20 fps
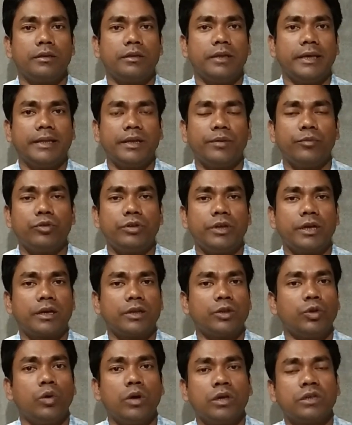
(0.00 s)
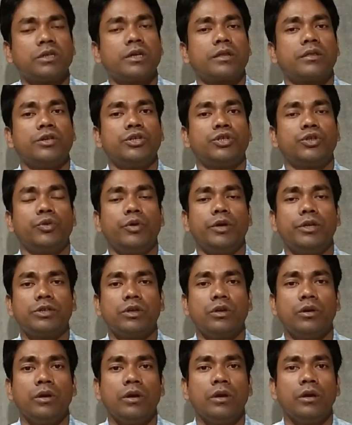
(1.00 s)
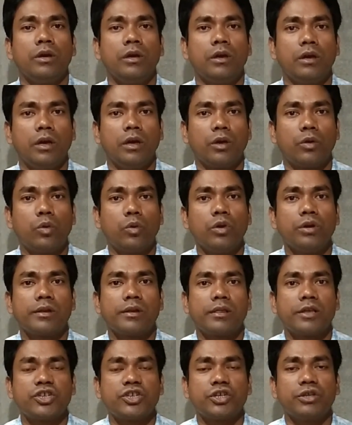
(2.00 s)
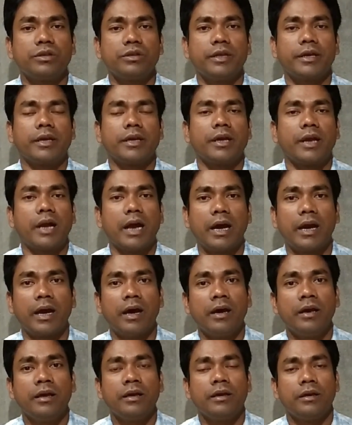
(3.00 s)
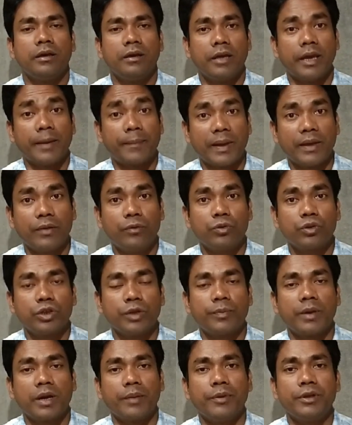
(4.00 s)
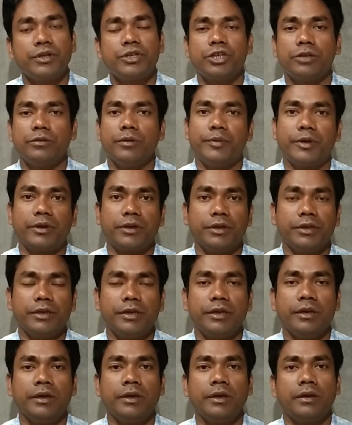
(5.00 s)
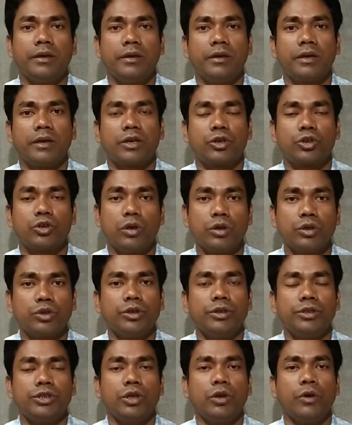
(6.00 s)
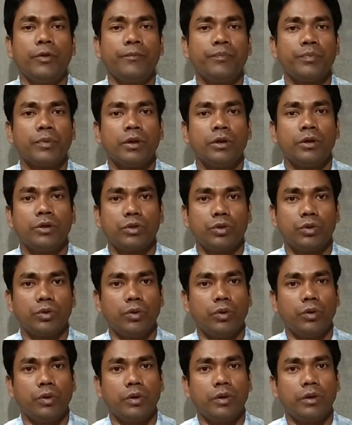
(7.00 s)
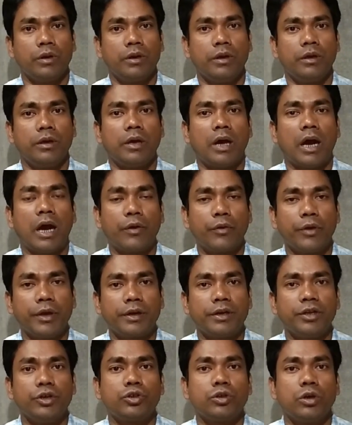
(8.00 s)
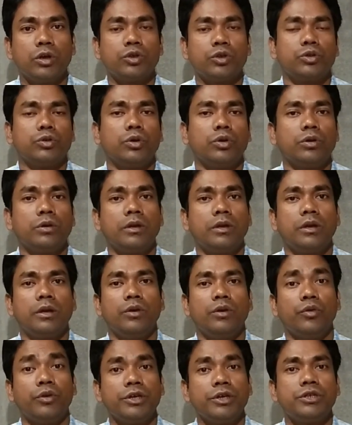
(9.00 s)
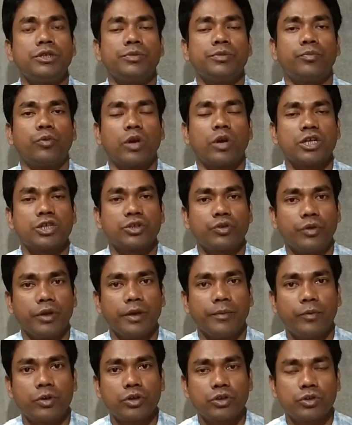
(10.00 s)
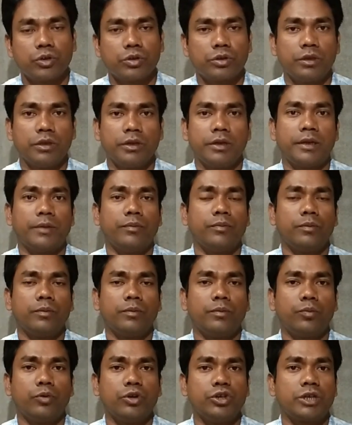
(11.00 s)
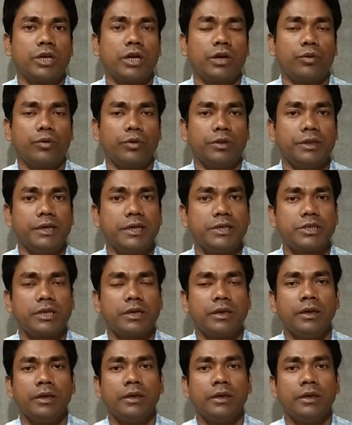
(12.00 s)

এদের মধ্যে একটা ধোয়াশা সৃষ্টি হয়েছিল কোন সেশন থেকে কারা অ্যাপ্লাই করতে পারবেন সে ব্যাপারটি নিয়ে একটা সংশয় ছিল তো আরও একটি সংশোধন নোটিশ প্রকাশ করে পর্ষদ এটা পরিষ্কার করে দিয়েছেন